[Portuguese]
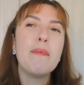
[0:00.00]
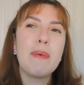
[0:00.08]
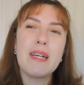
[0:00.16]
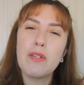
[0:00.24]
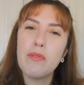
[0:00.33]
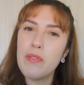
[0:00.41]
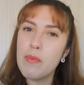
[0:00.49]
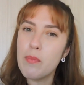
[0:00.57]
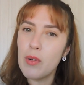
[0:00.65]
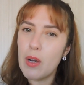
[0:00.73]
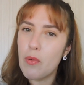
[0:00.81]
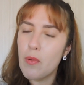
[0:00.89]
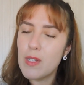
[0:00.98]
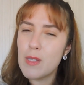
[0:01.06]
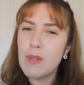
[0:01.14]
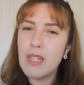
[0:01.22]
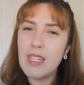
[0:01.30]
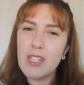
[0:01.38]
Mas eu vi
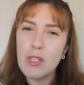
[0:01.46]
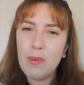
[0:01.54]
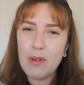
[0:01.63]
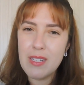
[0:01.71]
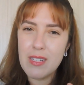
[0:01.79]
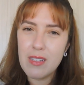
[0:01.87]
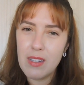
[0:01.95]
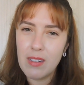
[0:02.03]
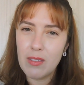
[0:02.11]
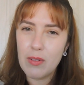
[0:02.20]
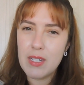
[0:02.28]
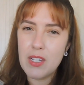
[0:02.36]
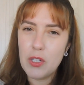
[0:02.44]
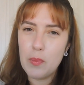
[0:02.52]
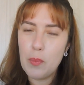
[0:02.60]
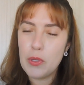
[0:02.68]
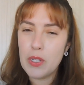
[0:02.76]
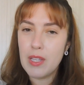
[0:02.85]
algumas meninas postando esse
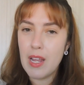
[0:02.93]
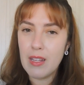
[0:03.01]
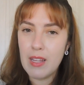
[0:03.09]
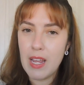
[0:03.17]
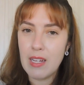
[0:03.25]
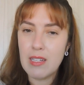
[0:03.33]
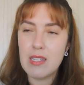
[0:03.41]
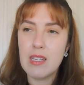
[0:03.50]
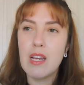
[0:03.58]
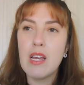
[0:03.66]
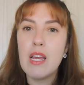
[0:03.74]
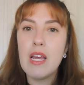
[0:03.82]
tipo de tendência.